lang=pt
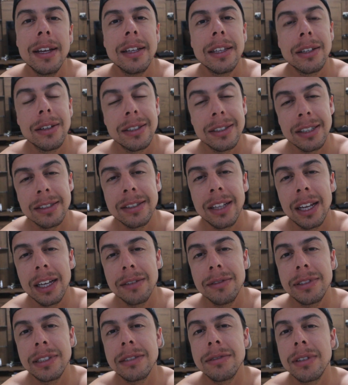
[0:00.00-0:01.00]
Então acessa lá
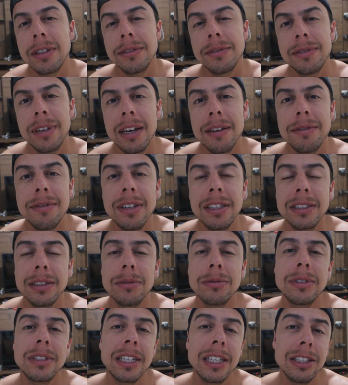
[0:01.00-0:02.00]
que você vai ver,
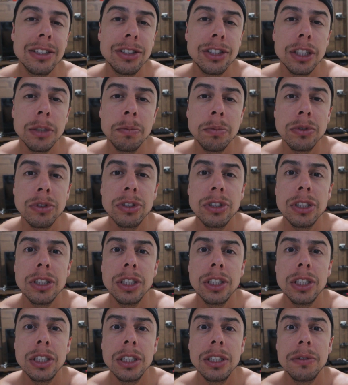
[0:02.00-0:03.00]
são três tipos
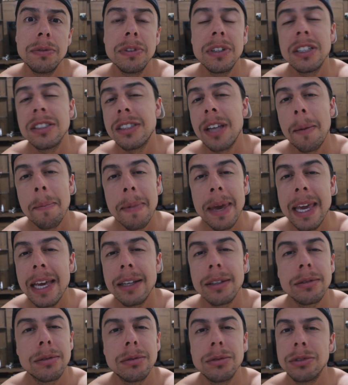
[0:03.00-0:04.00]
de
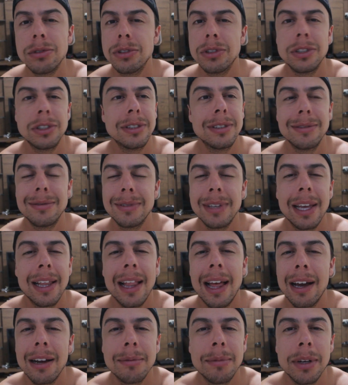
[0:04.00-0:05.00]
financiamento, de sei
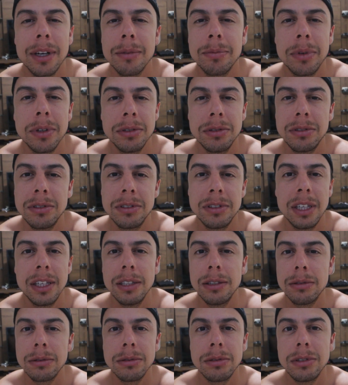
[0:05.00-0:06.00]
lá como é que eu posso dizer
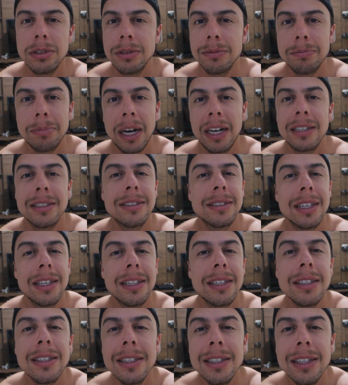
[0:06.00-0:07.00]
isso, de
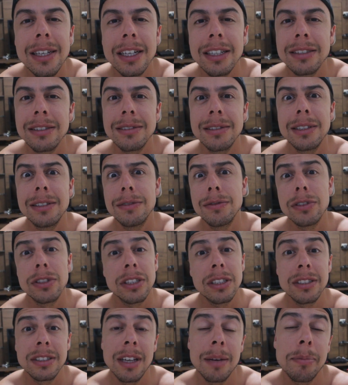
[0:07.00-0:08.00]
parceria, que, que se
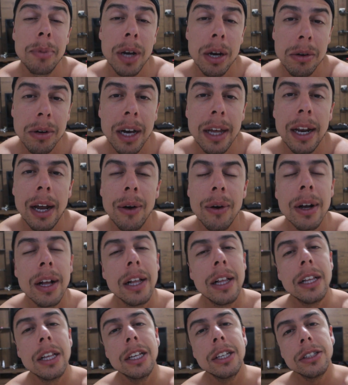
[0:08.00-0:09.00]
você quiser apoiar o canal.
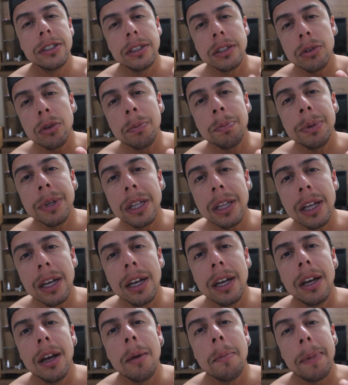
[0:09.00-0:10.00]
Cinco pila,
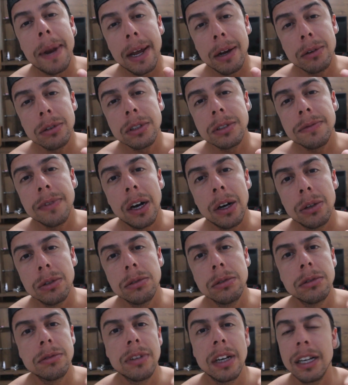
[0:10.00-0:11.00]
Prego
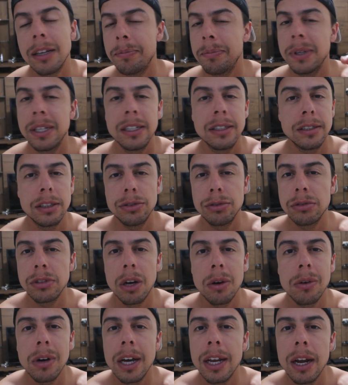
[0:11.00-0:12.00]
Osvaldo vai apenas
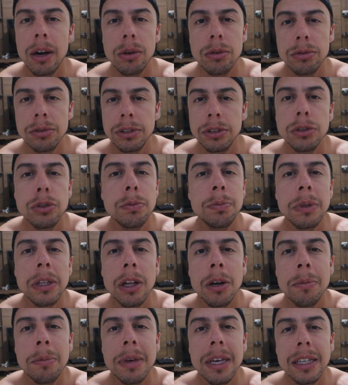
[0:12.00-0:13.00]
ajudar o canal com cinco
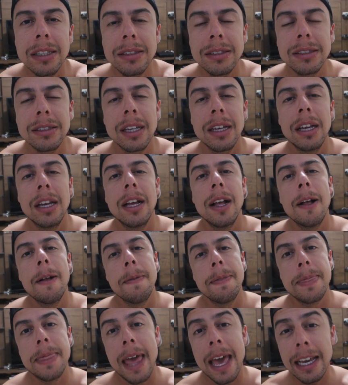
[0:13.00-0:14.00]
pila ao mês.
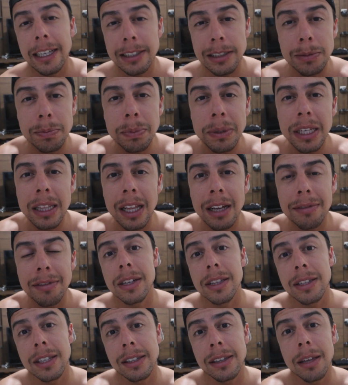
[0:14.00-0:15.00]
10 pila
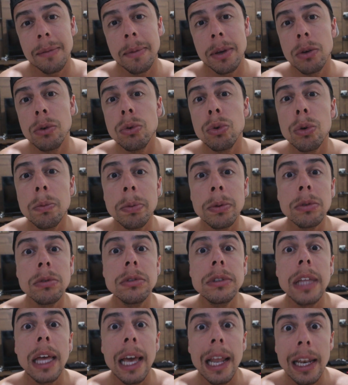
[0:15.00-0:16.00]
vai ter também um grupo no
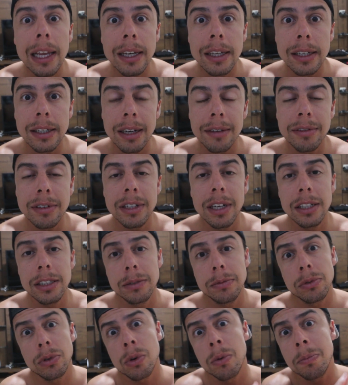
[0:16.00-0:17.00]
Telegram. Na
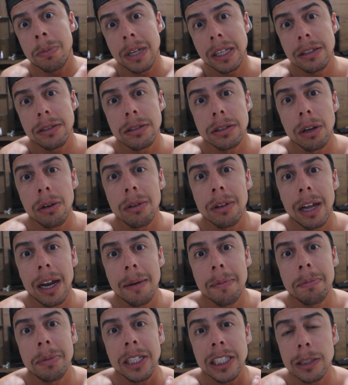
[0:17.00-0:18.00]
verdade, eu comprei esse
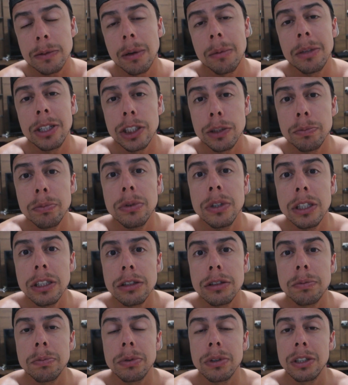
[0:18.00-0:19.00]
celular principalmente por
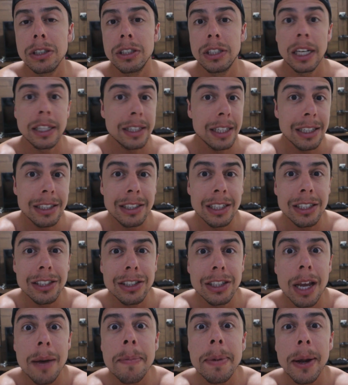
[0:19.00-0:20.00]
isso, porque já tem
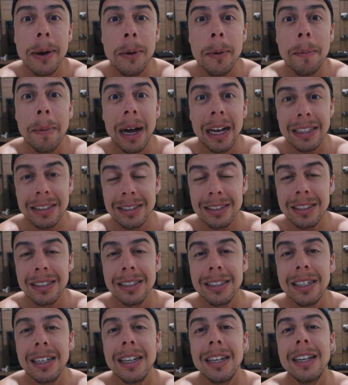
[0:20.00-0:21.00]
gente que é prego
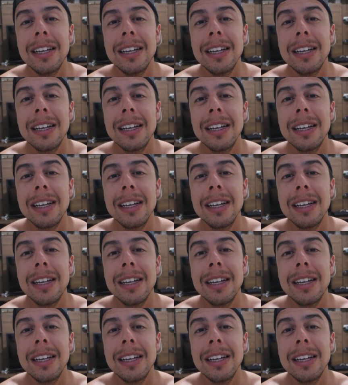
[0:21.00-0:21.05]
master